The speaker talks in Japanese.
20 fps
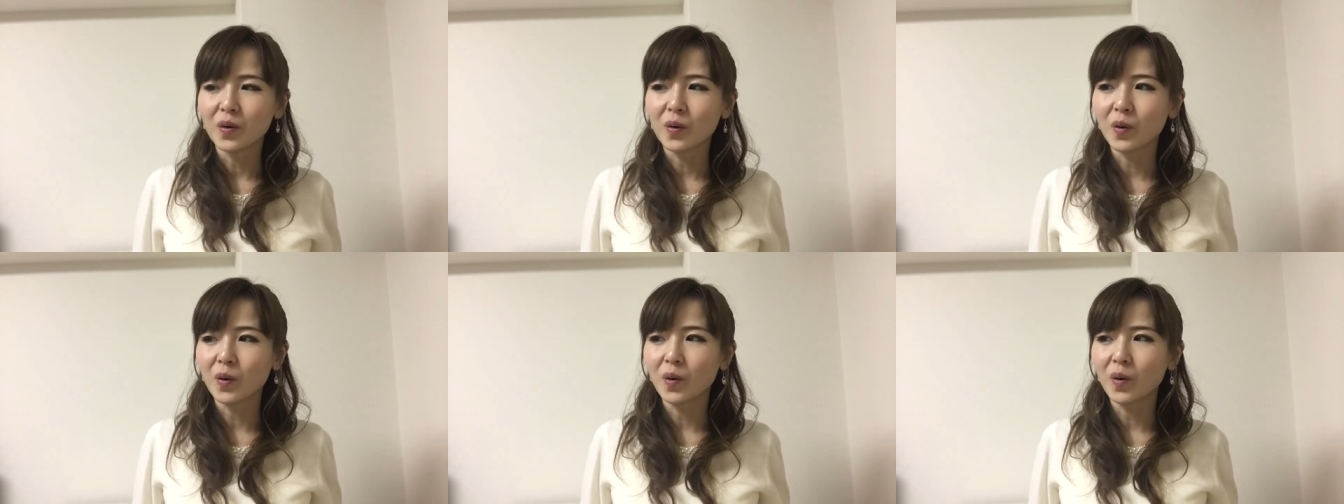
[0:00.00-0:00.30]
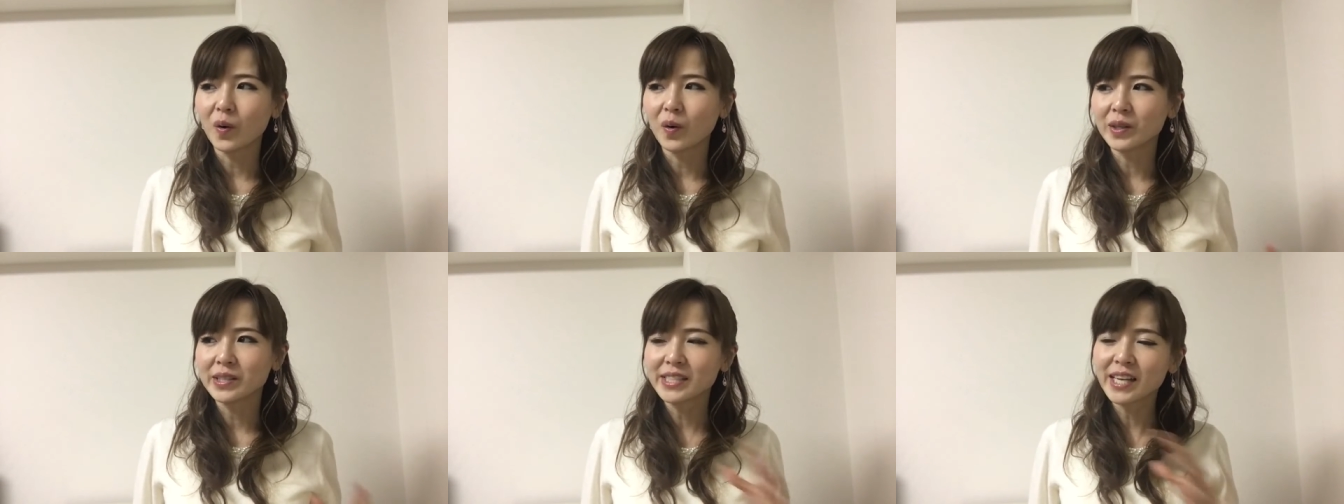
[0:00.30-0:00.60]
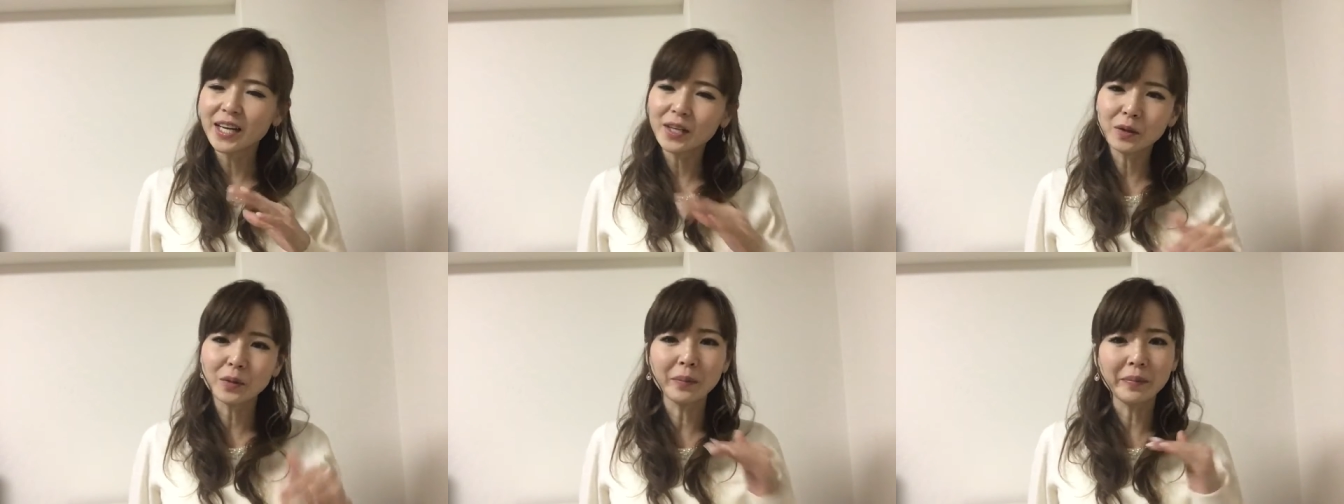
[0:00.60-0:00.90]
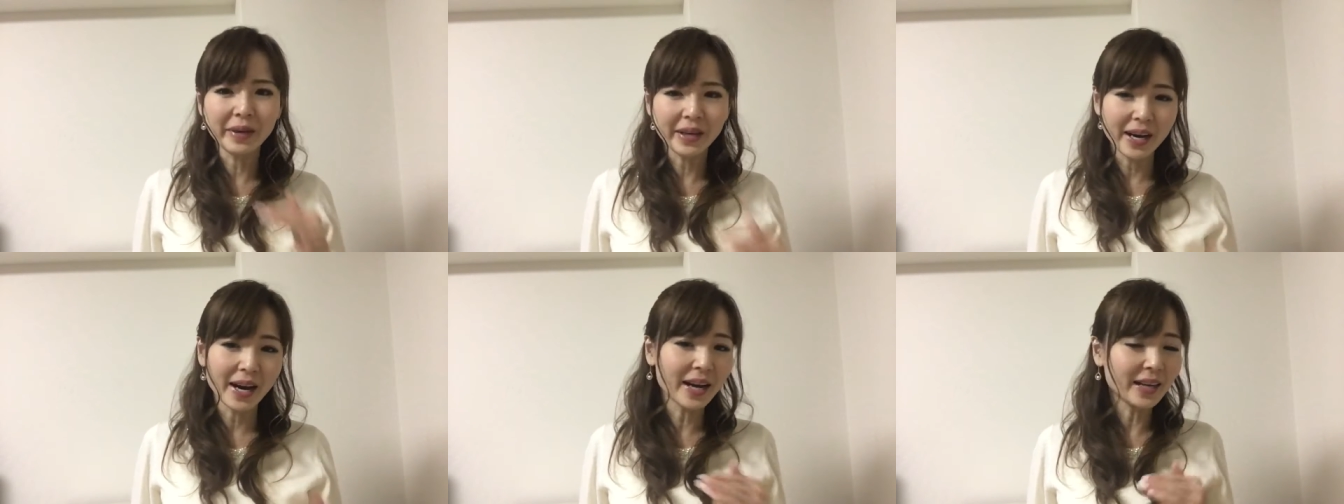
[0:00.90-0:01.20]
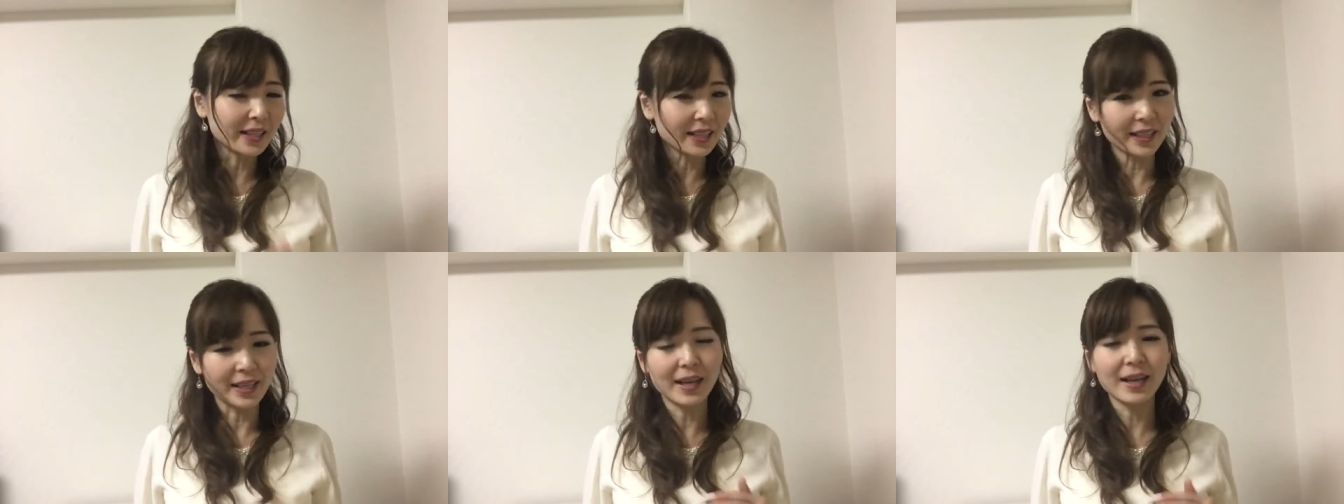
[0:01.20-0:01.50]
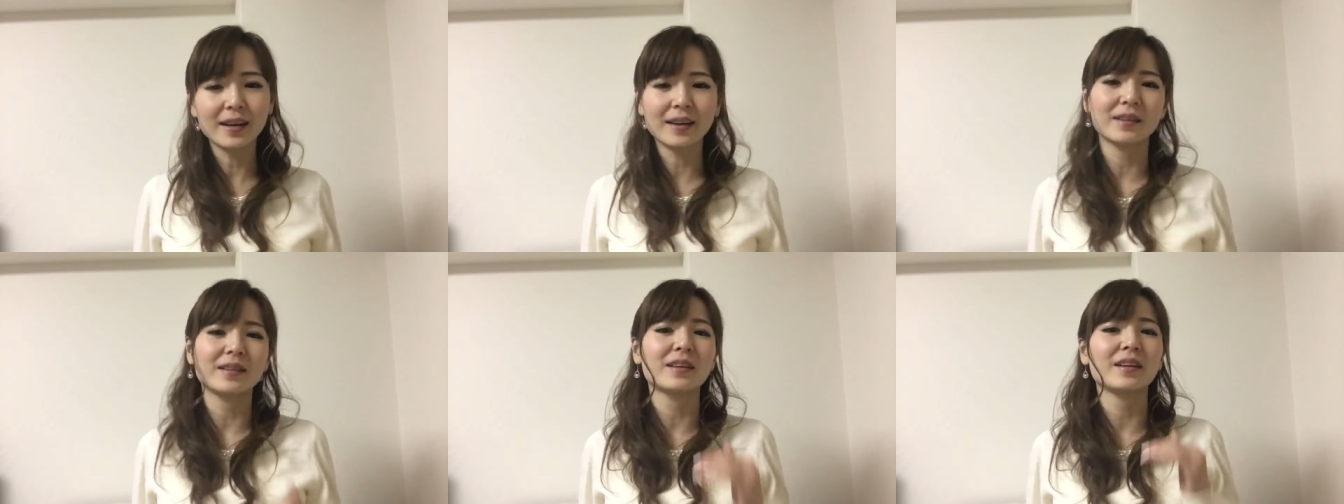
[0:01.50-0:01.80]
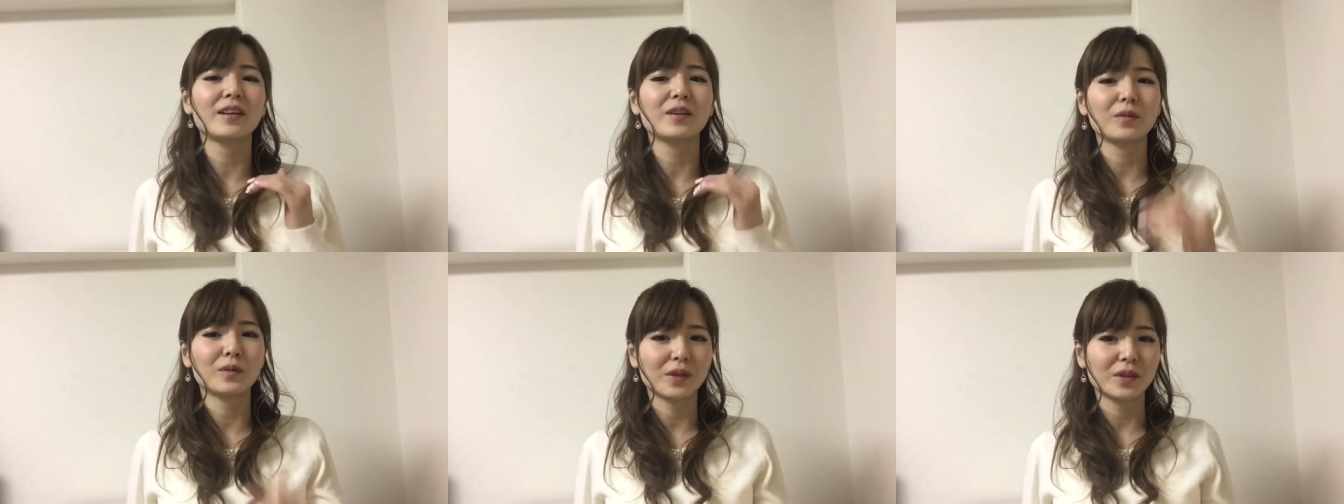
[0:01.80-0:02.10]
こうちゃんと磨いてなかっ
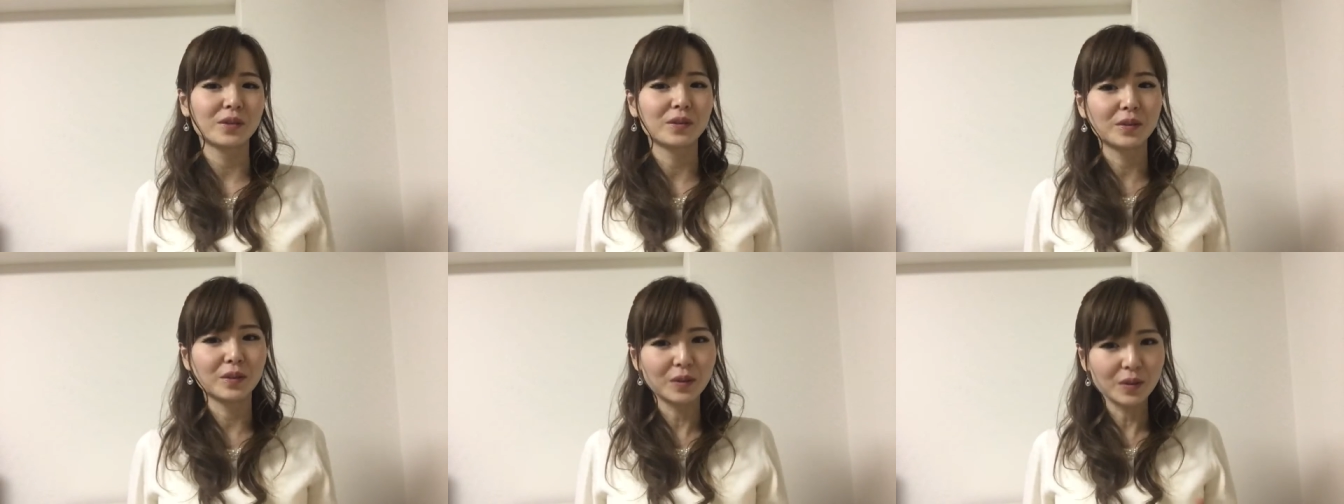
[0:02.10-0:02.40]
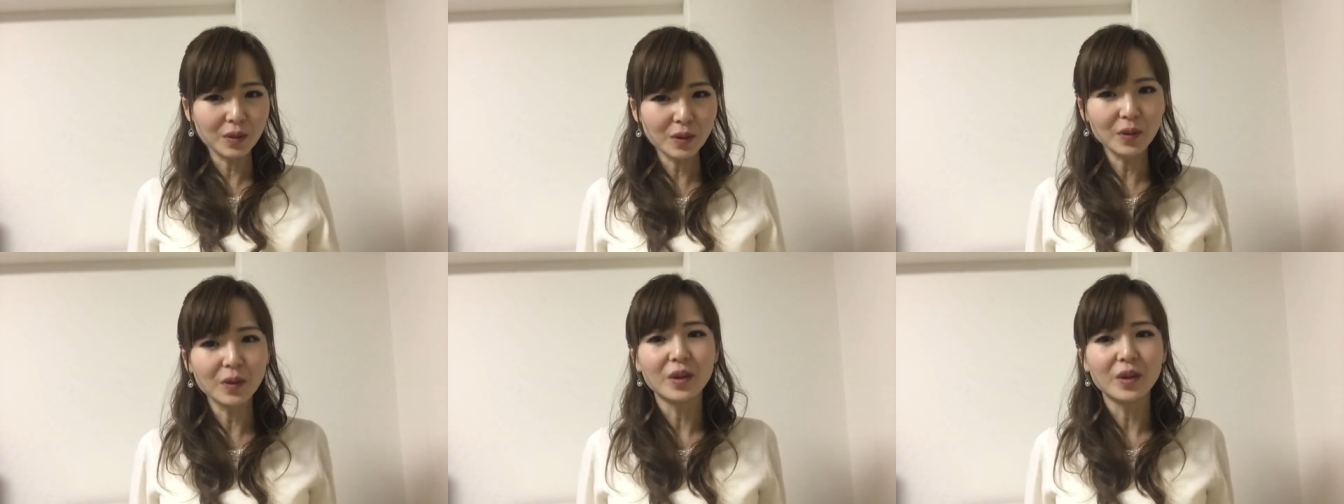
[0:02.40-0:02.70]
たりとかする